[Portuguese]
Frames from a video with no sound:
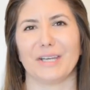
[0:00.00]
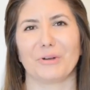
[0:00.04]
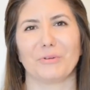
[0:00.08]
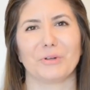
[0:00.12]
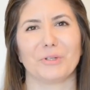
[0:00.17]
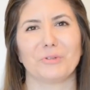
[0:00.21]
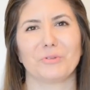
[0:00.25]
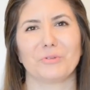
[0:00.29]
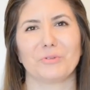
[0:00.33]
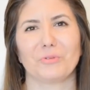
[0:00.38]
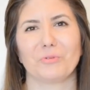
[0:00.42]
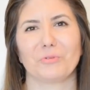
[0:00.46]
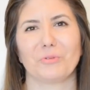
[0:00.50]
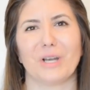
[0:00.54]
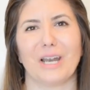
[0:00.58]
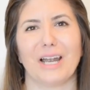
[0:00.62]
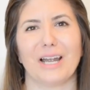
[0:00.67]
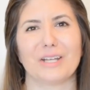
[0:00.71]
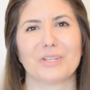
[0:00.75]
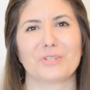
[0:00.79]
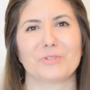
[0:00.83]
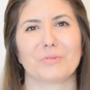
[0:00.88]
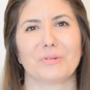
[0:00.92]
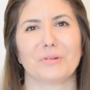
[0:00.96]
enquanto
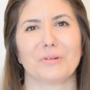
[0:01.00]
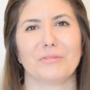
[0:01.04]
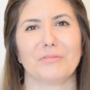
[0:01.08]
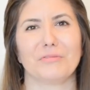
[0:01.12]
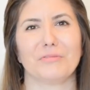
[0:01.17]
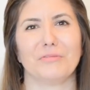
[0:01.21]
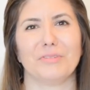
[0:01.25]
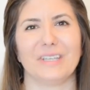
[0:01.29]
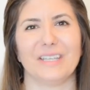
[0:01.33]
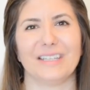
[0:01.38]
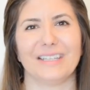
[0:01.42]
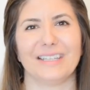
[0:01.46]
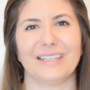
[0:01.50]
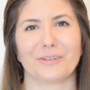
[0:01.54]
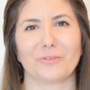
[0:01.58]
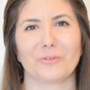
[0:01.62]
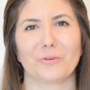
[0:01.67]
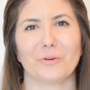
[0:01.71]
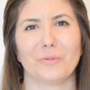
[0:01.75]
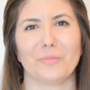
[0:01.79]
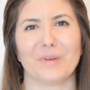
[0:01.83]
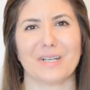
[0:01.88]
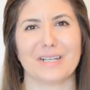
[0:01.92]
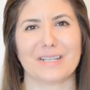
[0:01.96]
durar a sua vida
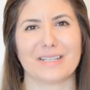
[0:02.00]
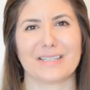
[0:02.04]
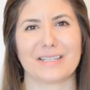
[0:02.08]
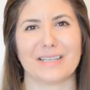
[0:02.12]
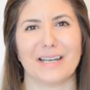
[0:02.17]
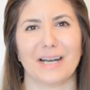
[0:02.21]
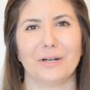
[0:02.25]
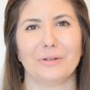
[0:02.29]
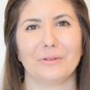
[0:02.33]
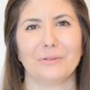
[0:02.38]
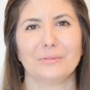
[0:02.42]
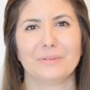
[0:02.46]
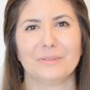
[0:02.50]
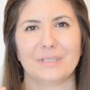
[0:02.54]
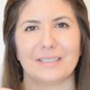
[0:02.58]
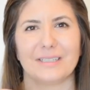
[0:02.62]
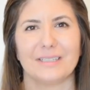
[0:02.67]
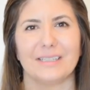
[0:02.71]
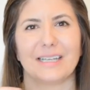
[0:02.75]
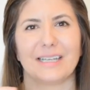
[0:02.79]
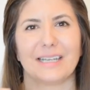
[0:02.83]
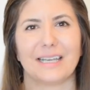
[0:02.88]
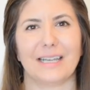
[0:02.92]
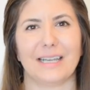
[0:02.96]
comercial
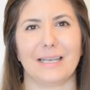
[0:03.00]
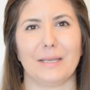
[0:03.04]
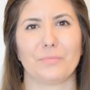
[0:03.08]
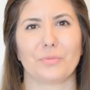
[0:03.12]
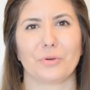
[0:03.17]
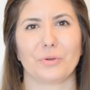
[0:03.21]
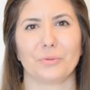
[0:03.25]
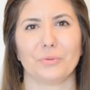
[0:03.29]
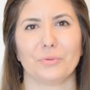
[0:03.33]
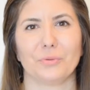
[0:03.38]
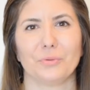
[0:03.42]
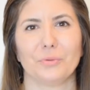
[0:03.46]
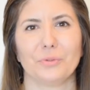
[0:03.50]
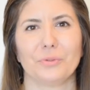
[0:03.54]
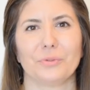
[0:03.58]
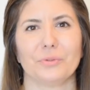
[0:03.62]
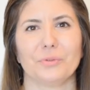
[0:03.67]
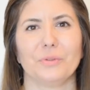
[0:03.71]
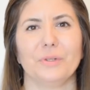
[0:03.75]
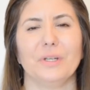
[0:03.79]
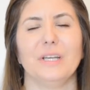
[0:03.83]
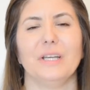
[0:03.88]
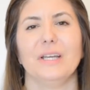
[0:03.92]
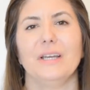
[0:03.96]
daquele
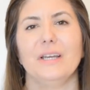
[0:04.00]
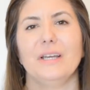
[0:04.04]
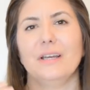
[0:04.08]
produto,